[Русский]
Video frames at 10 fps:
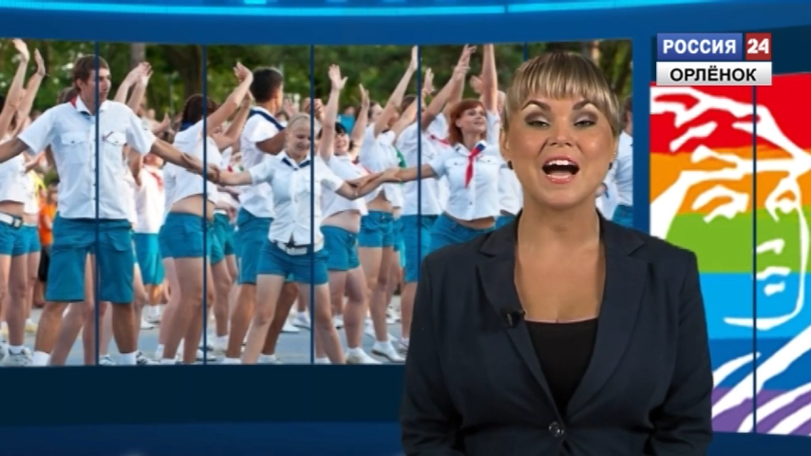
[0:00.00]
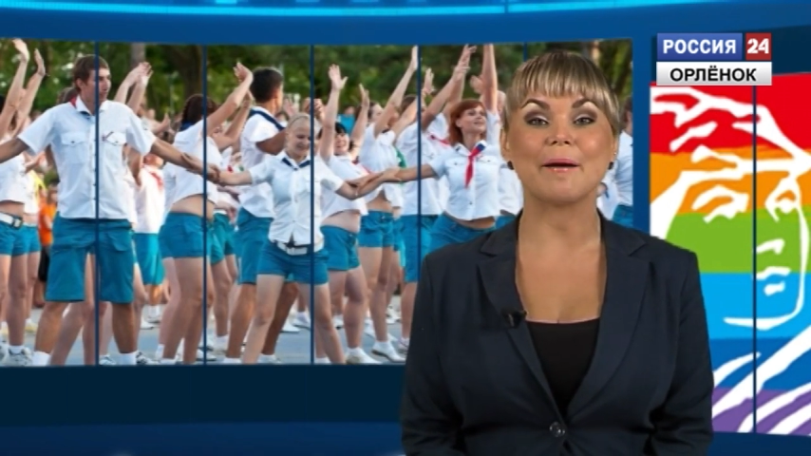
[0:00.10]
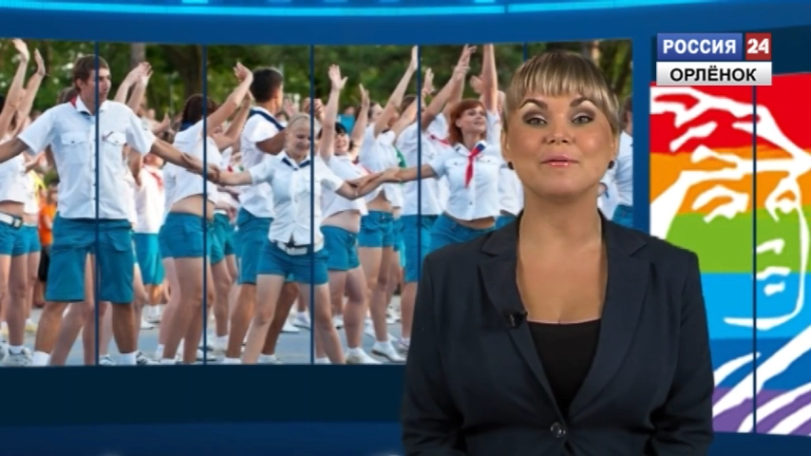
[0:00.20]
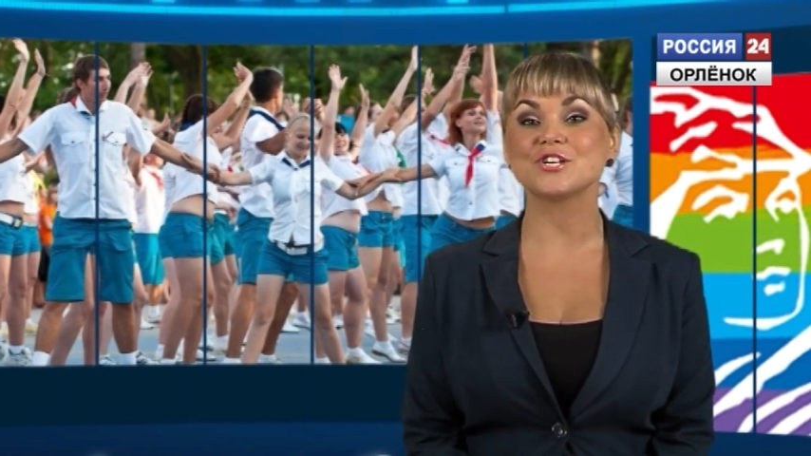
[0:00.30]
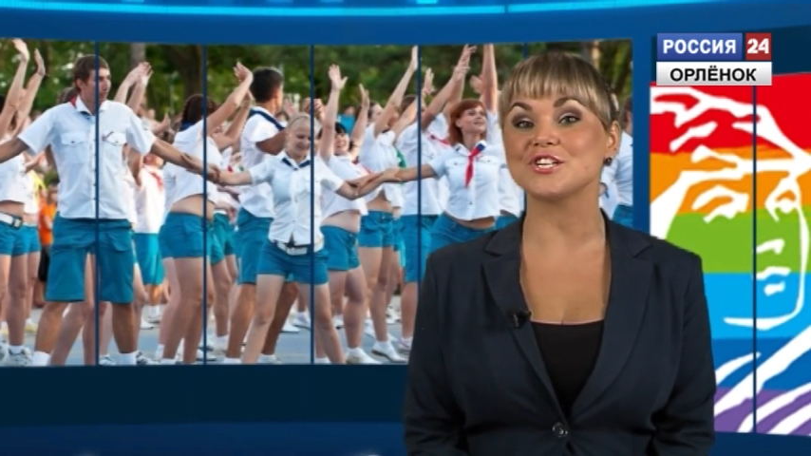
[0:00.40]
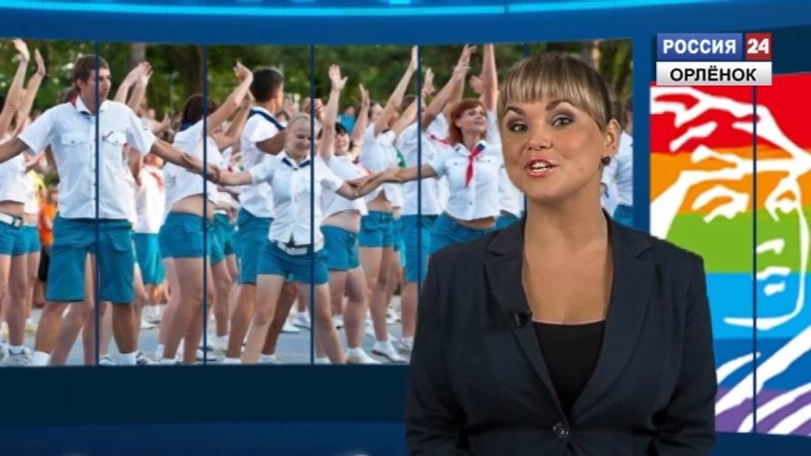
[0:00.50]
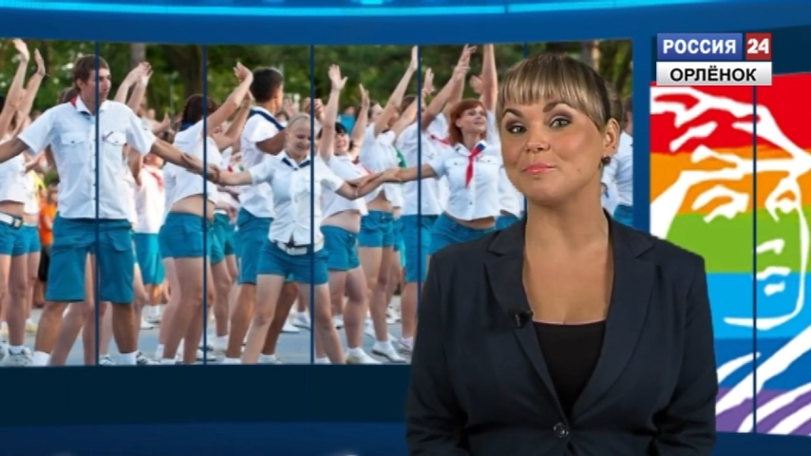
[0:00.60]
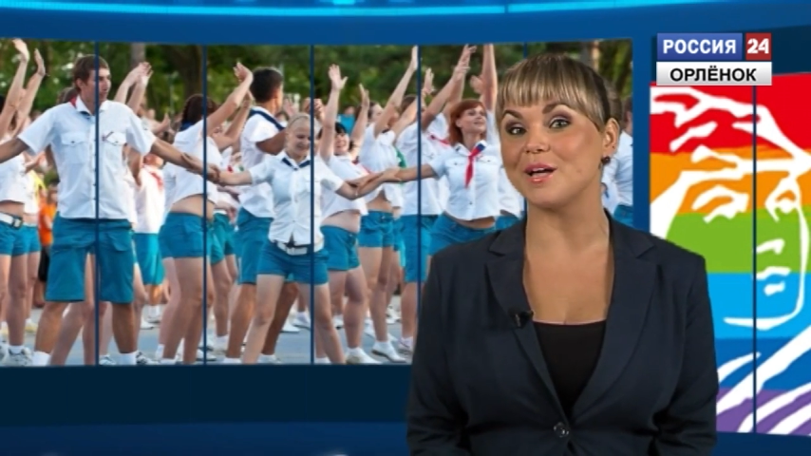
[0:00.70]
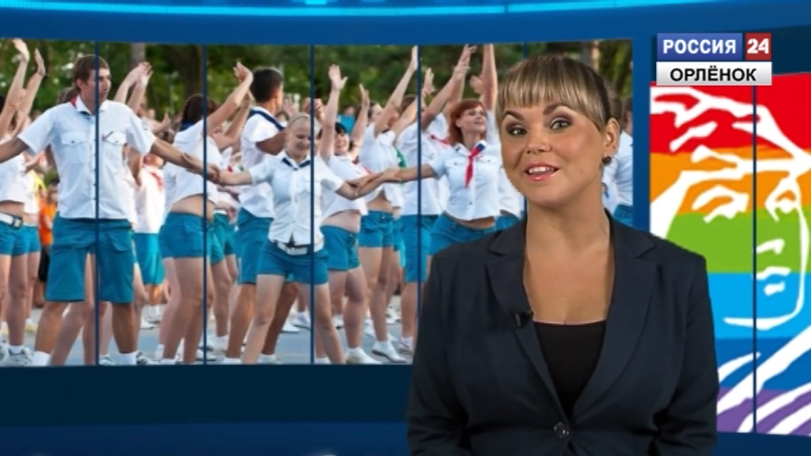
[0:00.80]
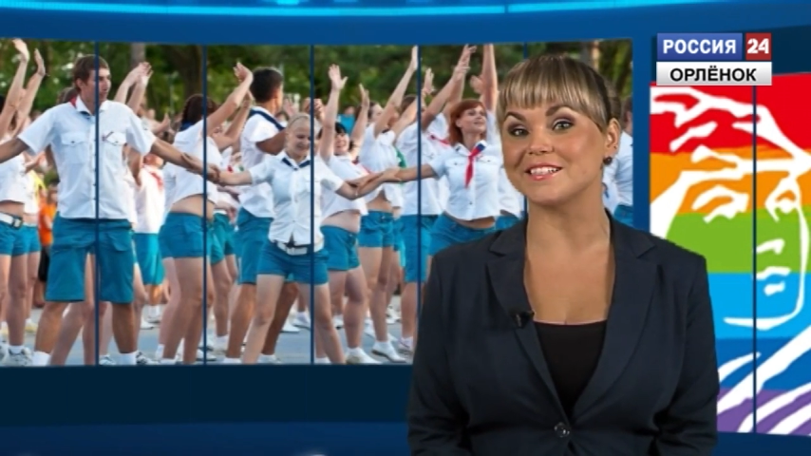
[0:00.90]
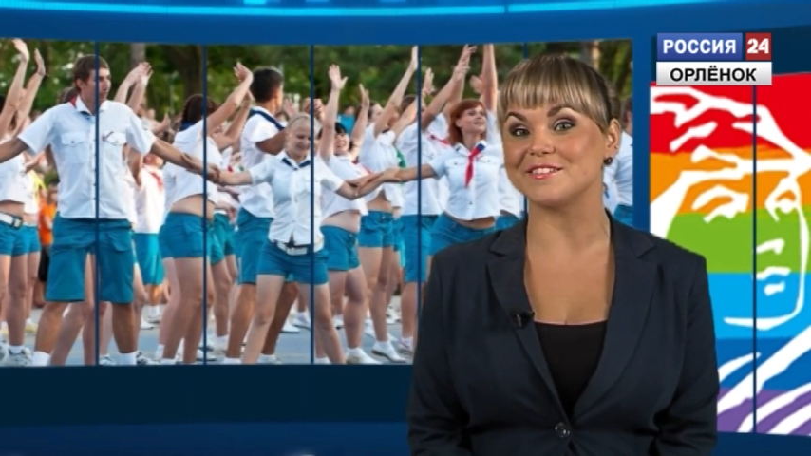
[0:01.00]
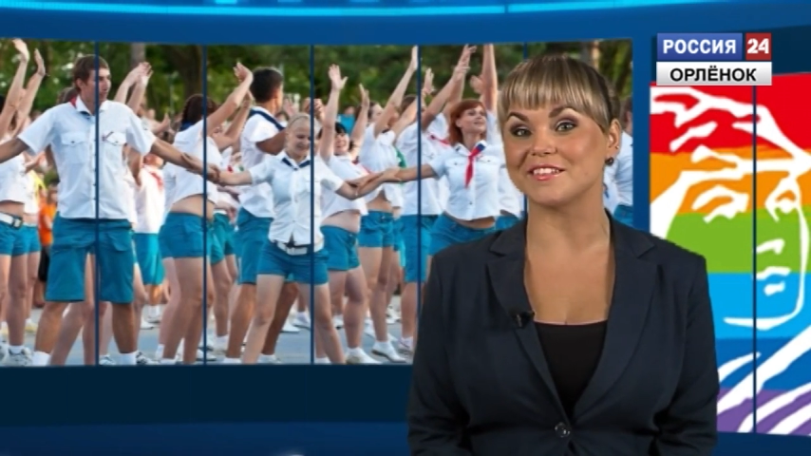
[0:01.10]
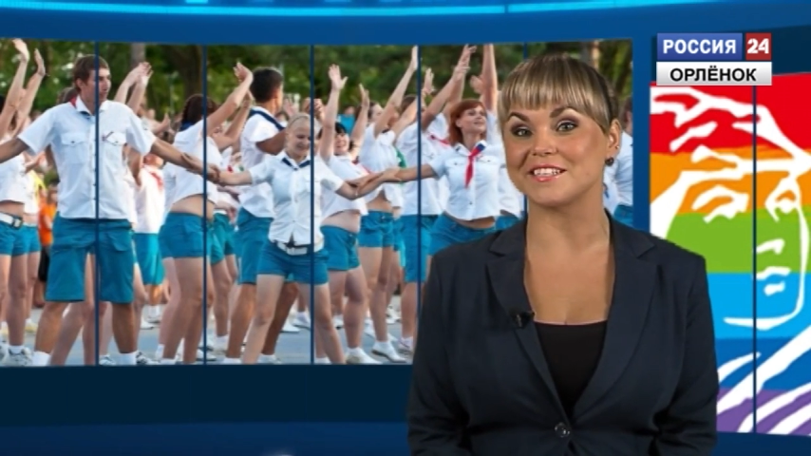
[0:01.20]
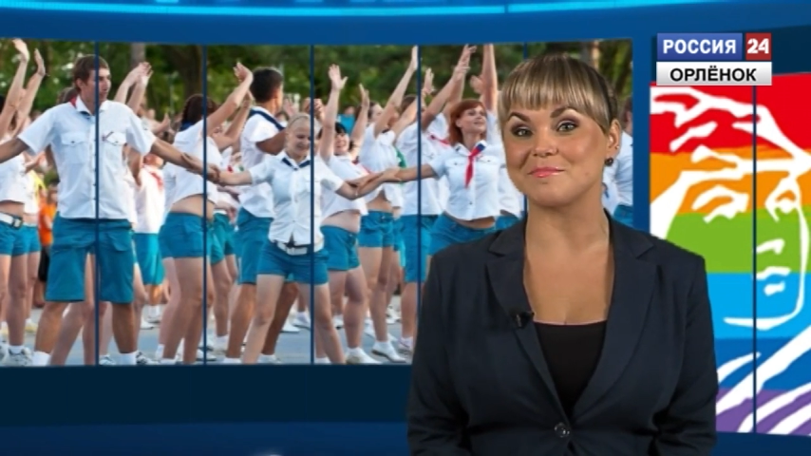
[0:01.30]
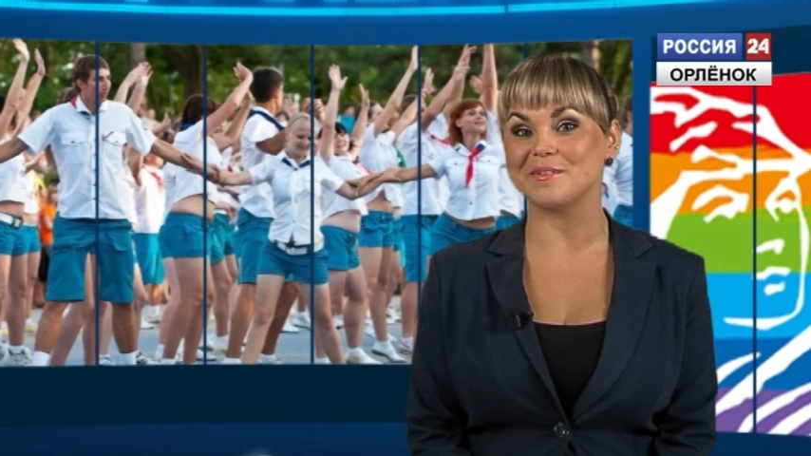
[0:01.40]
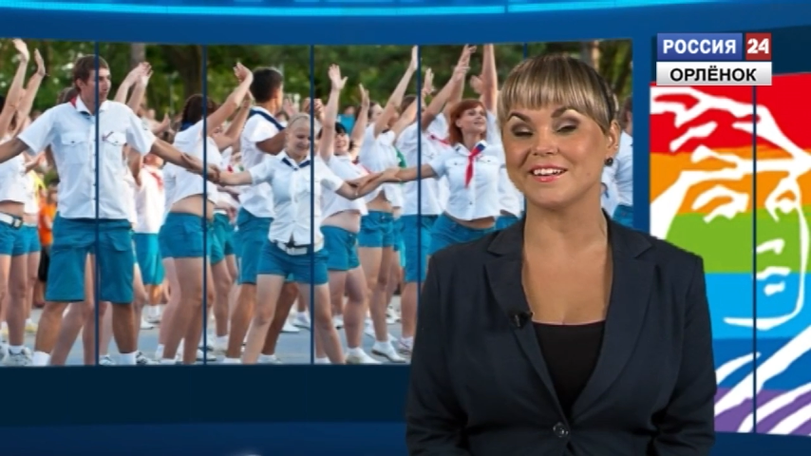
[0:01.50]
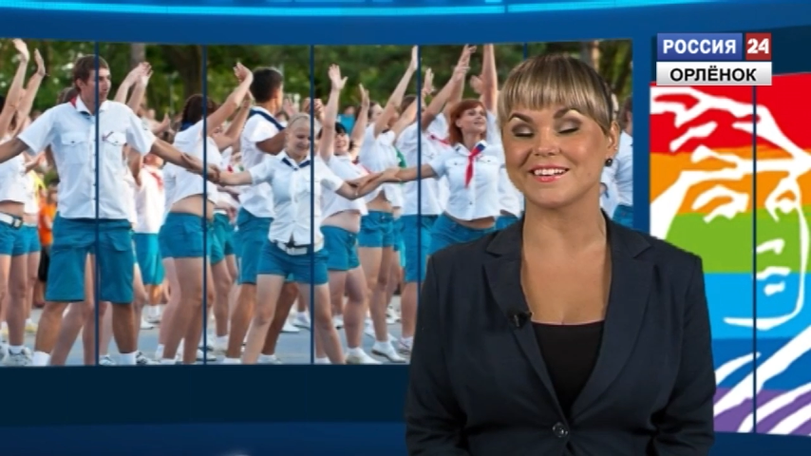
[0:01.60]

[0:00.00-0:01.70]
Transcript: О ближайших планах девятой смены